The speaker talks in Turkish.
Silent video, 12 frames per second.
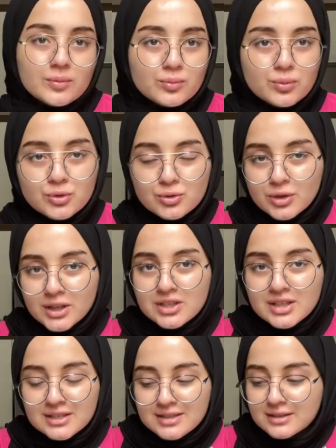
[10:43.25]
Bu süre
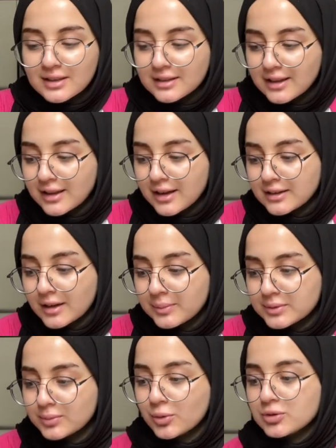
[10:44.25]
içerisinde neler
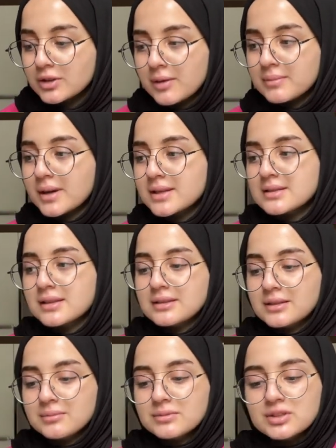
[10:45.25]
yaptım ondan
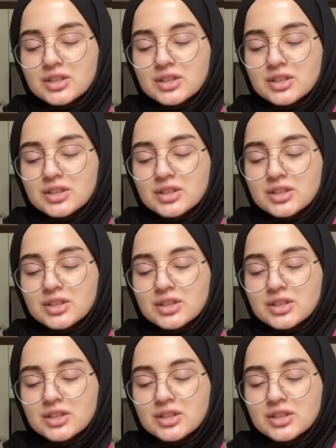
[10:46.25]
bahsedeyim.